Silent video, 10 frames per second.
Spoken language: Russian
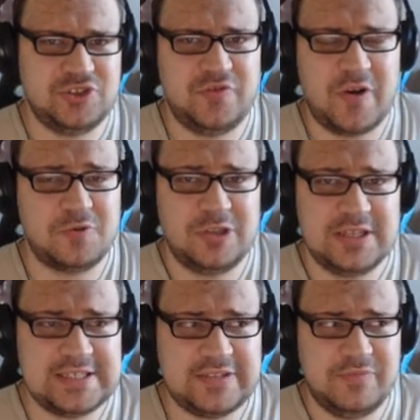еще два года
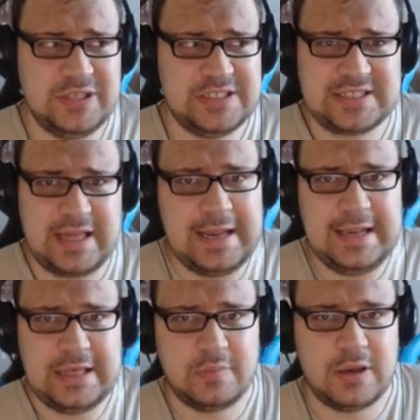назад вместе с
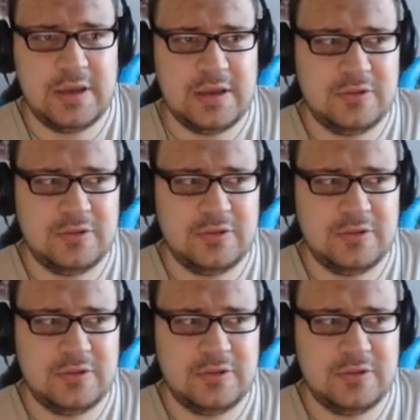крыльями,